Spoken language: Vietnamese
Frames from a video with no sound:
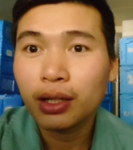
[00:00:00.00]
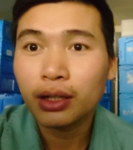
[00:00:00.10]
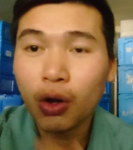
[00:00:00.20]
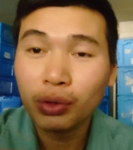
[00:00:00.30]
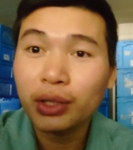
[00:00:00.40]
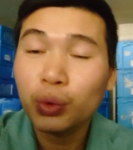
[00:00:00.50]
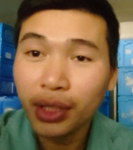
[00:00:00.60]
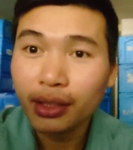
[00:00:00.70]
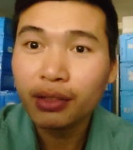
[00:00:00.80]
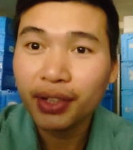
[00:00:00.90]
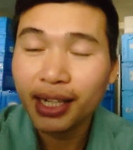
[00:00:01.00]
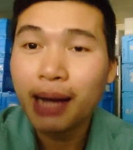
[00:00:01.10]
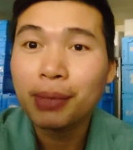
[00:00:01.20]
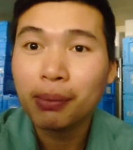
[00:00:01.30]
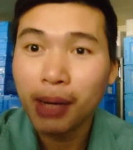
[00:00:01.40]
À, công ty của Nhật ở Việt
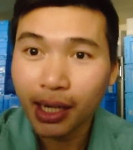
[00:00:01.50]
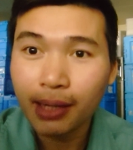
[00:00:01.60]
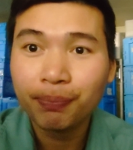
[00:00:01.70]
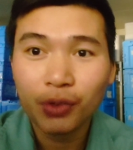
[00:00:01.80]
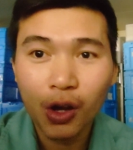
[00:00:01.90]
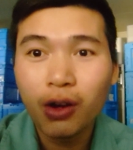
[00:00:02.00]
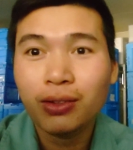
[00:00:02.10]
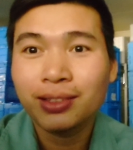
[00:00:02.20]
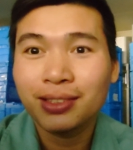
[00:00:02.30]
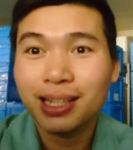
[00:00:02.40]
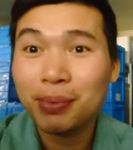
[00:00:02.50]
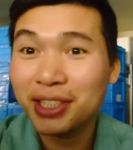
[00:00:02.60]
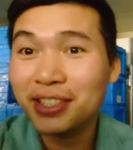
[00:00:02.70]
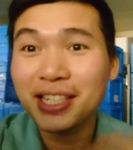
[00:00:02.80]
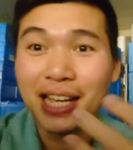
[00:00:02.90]
Nam các bạn ha đó là
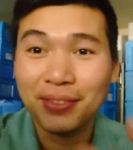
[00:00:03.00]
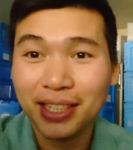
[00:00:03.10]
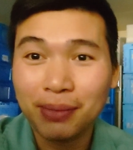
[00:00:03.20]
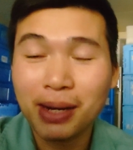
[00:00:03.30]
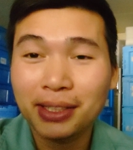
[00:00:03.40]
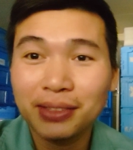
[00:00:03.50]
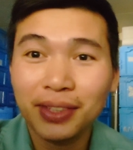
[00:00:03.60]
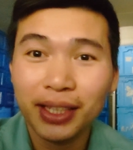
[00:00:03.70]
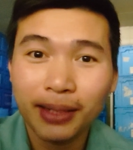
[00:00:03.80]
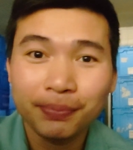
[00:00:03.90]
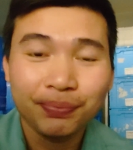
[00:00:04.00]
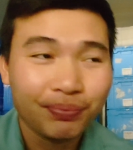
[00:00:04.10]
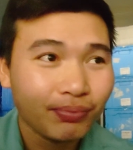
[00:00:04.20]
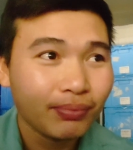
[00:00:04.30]
mình chia sẻ với các bạn như vậy ha